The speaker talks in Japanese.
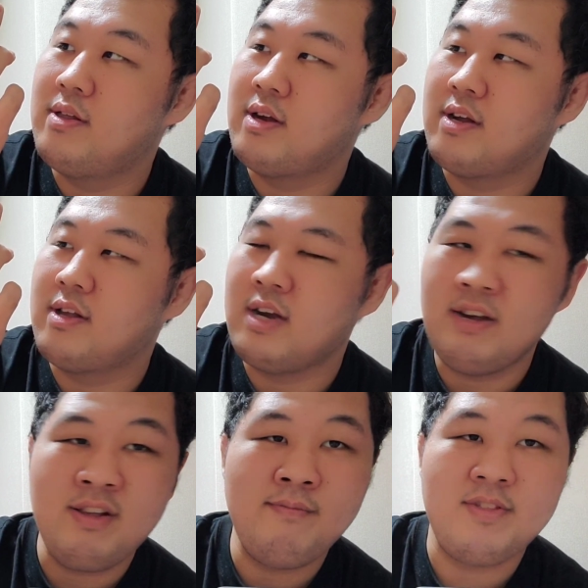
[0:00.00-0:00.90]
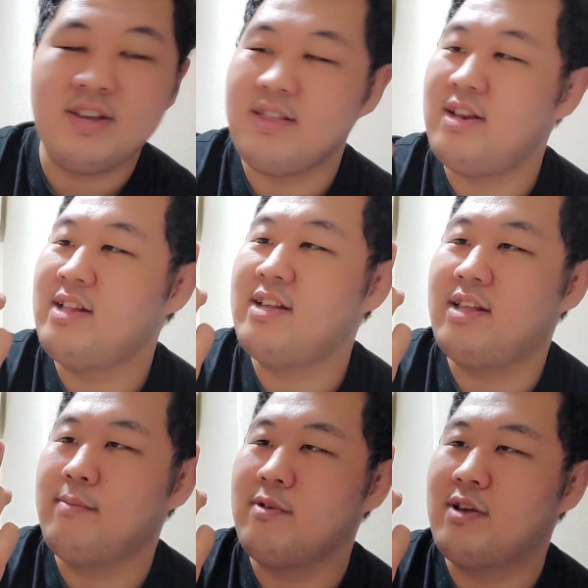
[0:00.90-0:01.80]
なんかカードゲーム自体知らないん
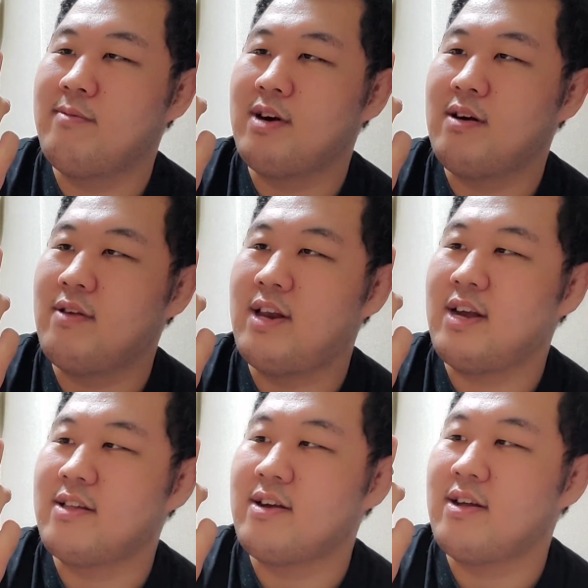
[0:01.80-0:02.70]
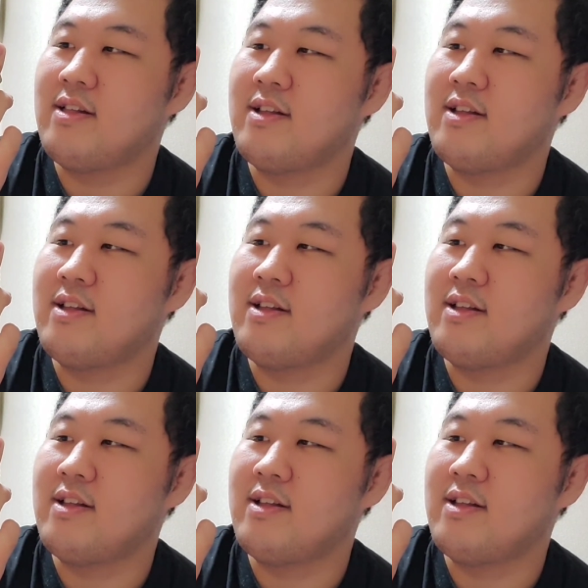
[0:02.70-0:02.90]
でね、ポケモンカードのやり方。